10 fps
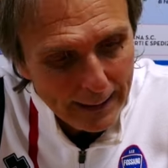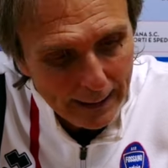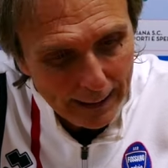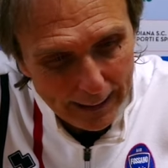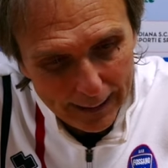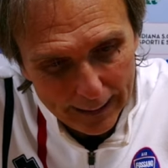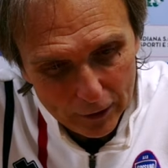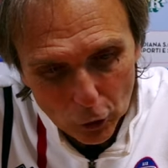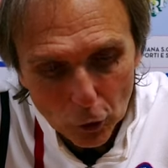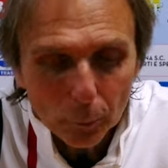e
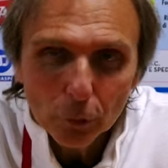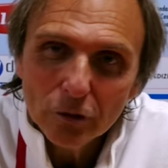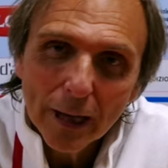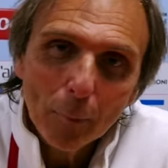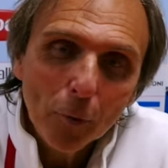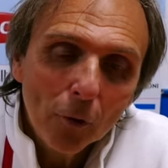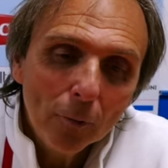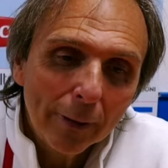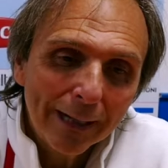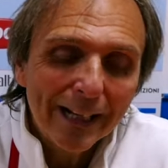noi non possiamo
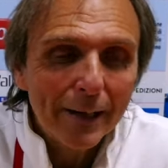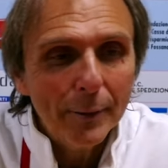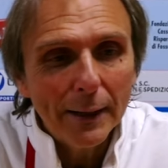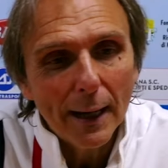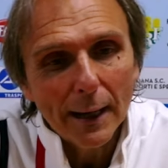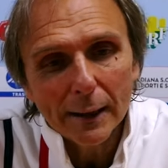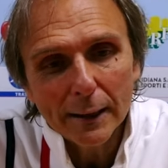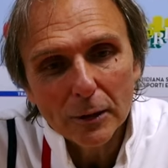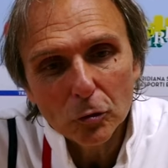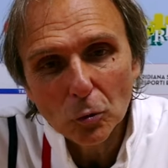
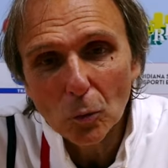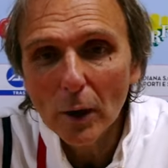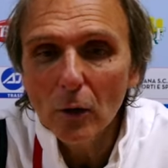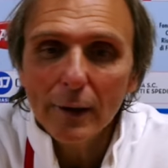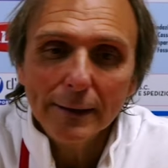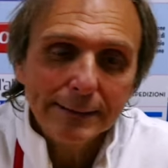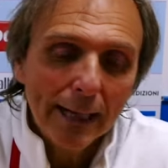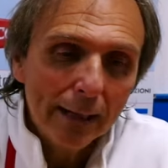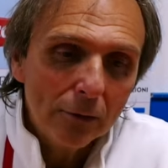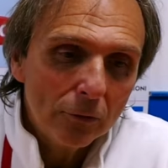recriminare su quello che è
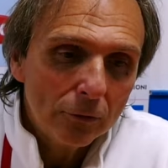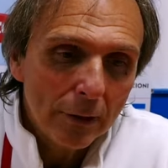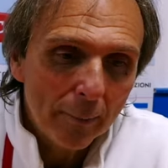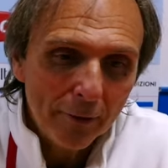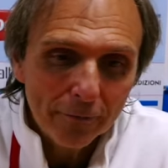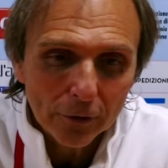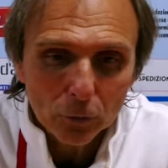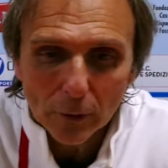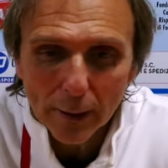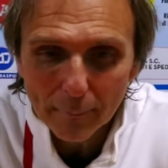stato. Abbiamo fatto
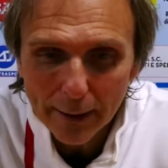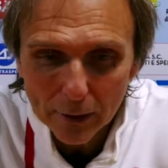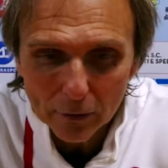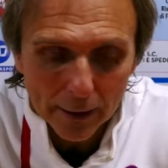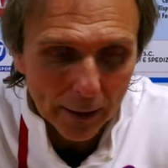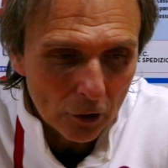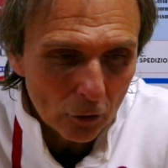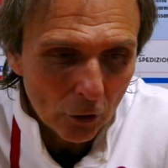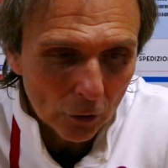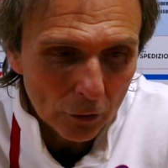un cammino nel
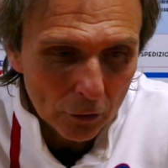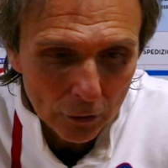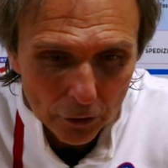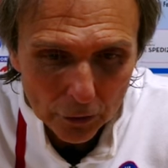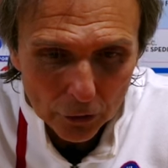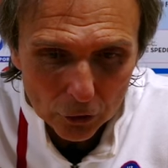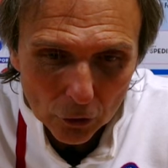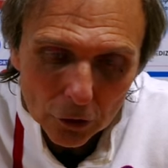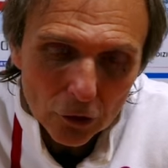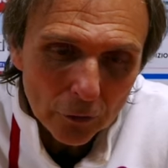ritorno,
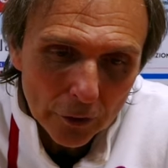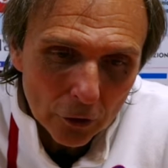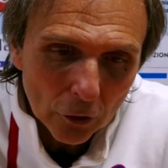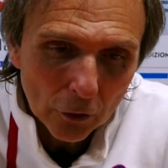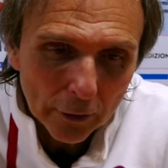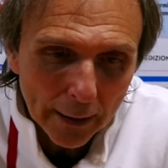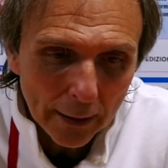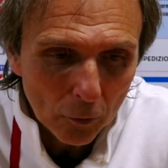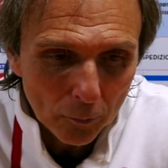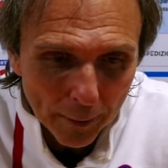12
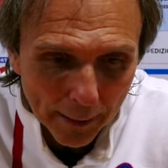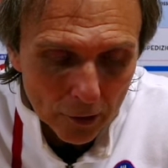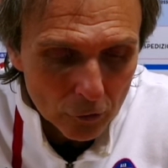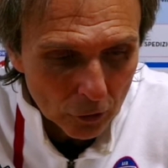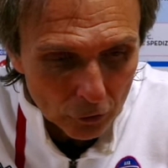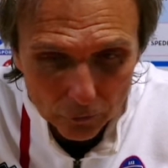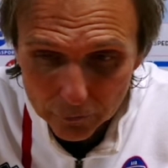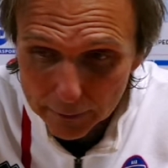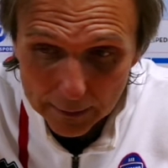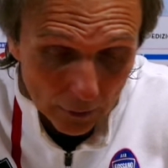vittorie, un pareggio, una
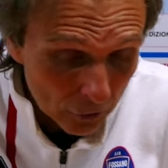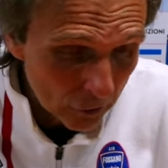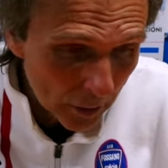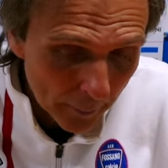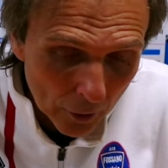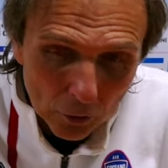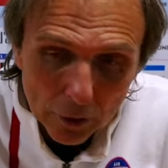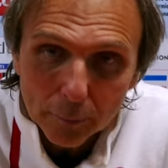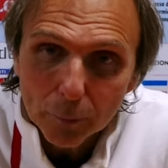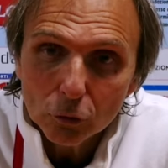sconfitta. La cosa che mi erode
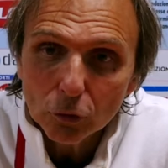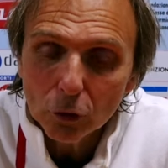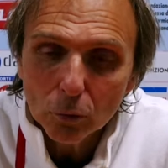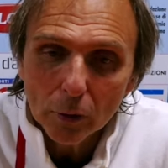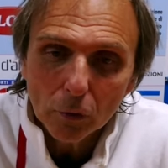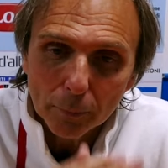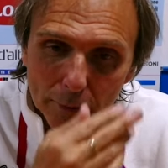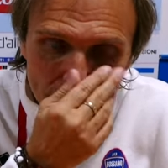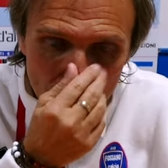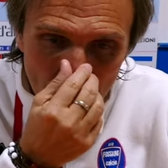di più sono i due gol
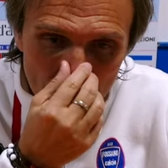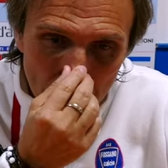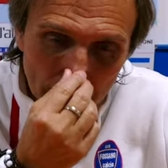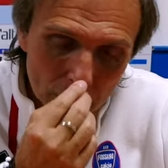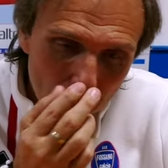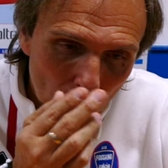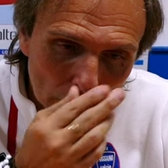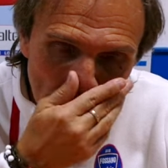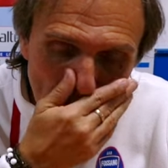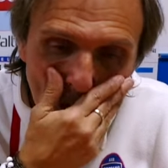presi oggi che ci
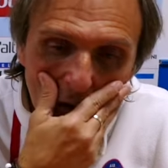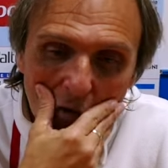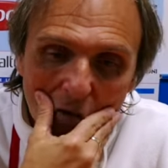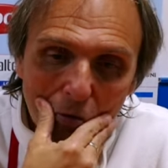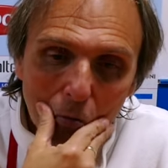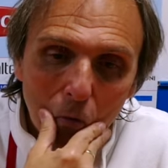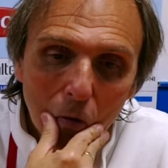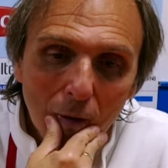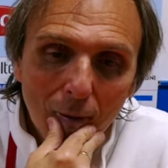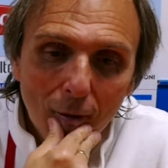portano a 8 su,
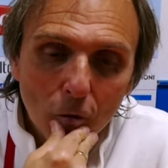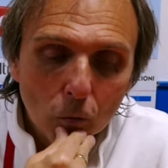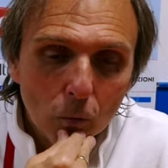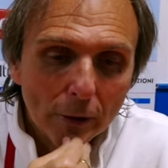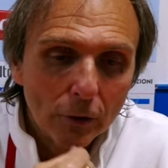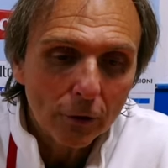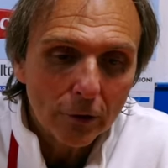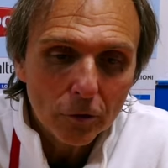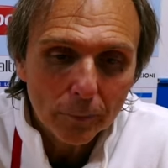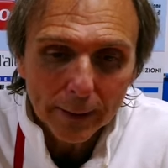su
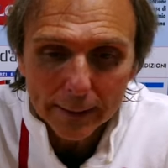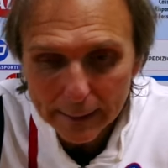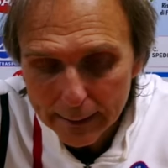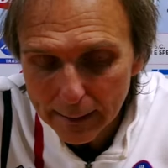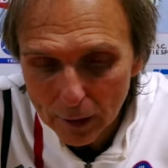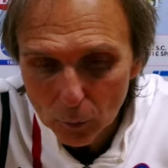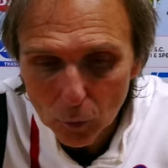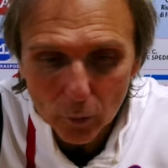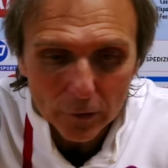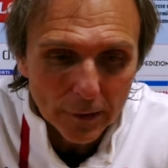14 partite, che
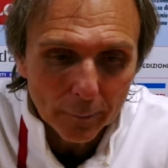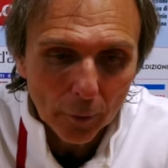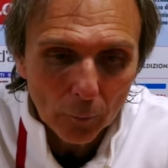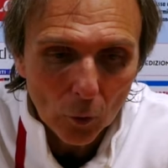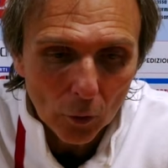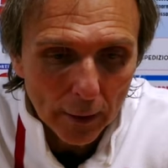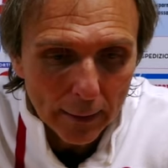comunque è sempre un buon,